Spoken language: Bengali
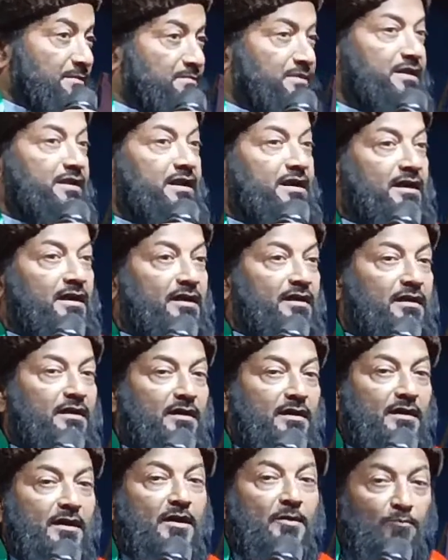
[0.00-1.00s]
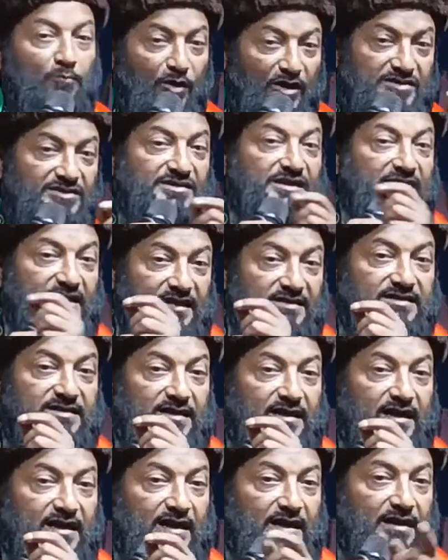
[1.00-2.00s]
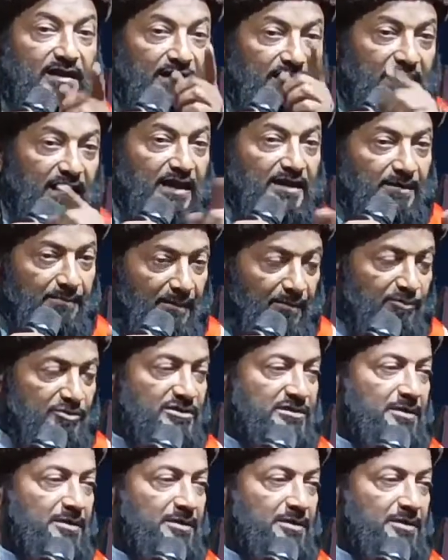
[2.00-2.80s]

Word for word: সামনে রাখার বক্সের কাছে রাখার একটা